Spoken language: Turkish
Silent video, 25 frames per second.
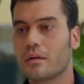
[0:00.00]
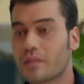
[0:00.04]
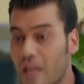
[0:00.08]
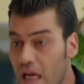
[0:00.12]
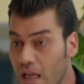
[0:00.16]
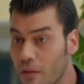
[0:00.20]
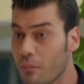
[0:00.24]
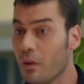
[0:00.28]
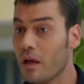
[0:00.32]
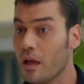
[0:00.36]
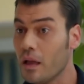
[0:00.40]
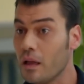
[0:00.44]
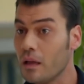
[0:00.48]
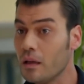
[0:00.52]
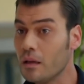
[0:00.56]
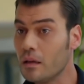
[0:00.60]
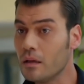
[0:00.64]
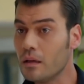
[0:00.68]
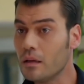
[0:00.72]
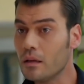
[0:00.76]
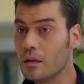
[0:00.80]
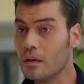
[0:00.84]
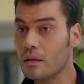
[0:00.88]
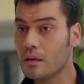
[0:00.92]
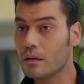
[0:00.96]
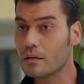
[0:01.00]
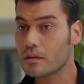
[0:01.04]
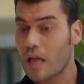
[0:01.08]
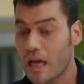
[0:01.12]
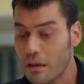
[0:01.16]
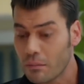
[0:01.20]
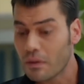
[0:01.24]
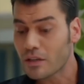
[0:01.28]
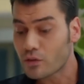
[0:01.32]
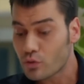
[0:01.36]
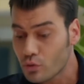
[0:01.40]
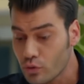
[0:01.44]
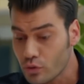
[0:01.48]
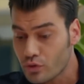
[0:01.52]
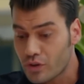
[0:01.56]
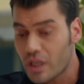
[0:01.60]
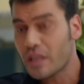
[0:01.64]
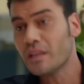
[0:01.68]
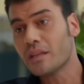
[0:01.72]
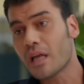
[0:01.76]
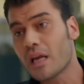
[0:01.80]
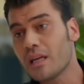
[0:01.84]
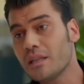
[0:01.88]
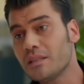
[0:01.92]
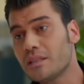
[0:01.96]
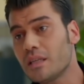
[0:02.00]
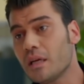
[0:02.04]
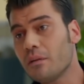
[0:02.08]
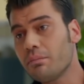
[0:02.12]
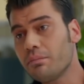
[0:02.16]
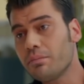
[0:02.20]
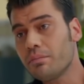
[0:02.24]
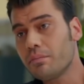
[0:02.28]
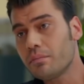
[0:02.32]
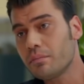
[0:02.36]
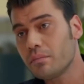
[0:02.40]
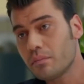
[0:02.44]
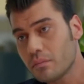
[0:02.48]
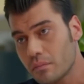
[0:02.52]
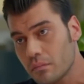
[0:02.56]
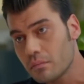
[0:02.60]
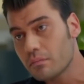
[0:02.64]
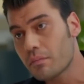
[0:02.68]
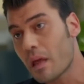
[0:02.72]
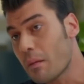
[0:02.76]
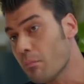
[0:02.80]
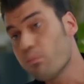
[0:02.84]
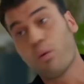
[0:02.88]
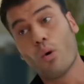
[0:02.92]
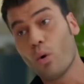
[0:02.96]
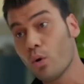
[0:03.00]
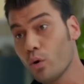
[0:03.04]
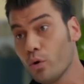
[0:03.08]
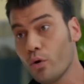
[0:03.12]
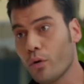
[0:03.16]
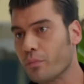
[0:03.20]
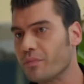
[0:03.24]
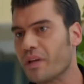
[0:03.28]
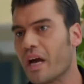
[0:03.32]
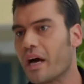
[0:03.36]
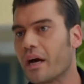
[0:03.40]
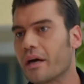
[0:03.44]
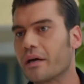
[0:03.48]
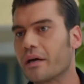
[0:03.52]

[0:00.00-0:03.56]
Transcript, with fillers: ya dalma. Dalma çünkü sen dalınca ben boğuluyorum